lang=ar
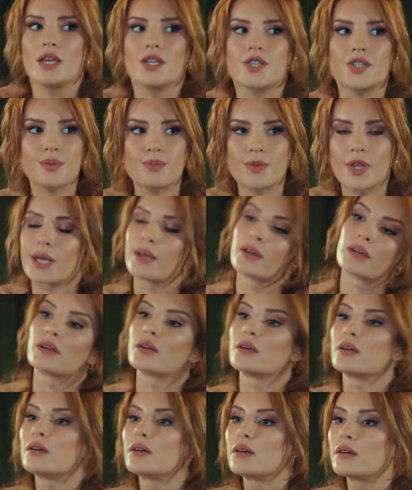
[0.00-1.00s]
اسمع
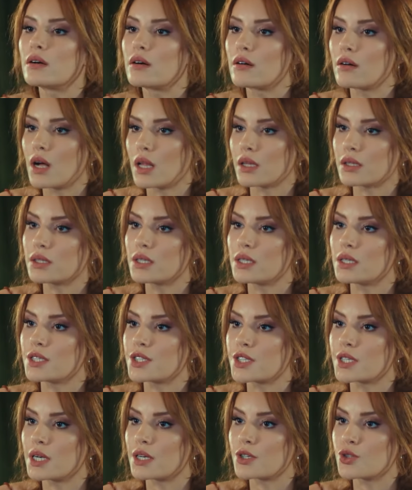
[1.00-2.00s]
مديرة
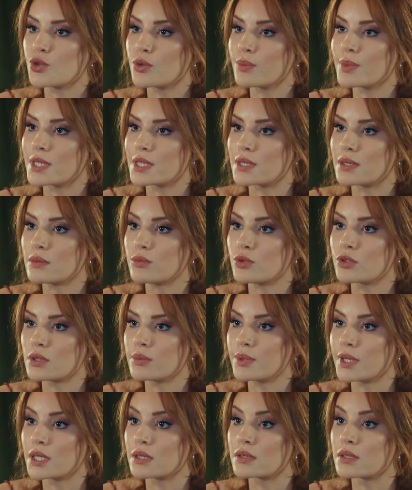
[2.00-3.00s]
العلاقات العامة
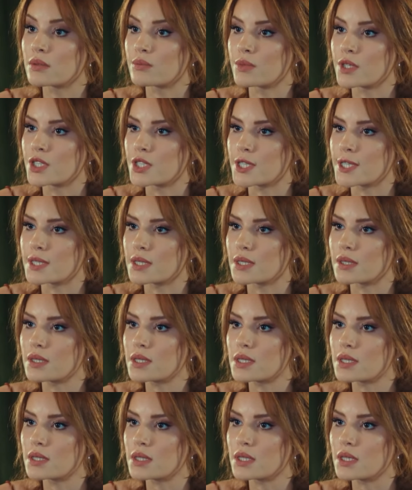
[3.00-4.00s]
الشرشوحة هديك ما رح
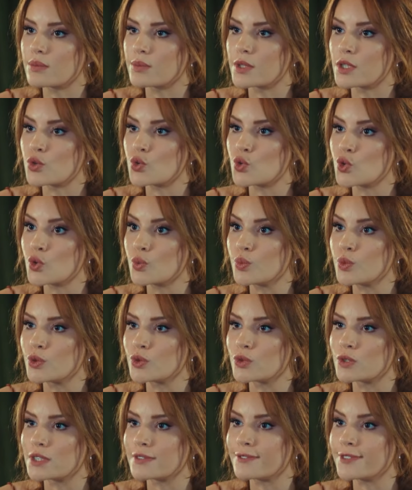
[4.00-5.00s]
نتركها تهدي هون رح
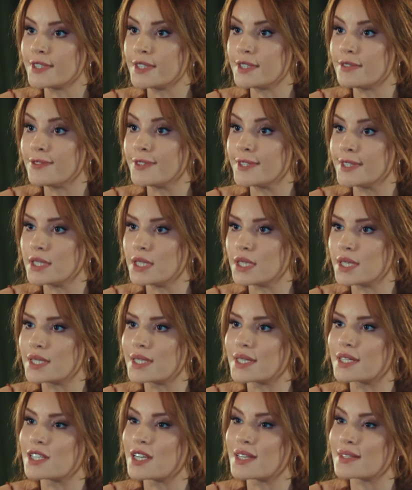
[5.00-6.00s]
نطالع حليب أمها اللي
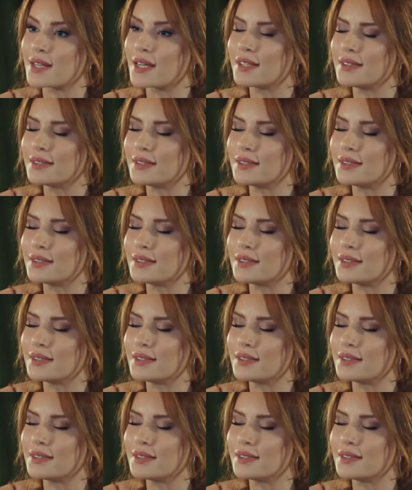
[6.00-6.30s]
رضعته من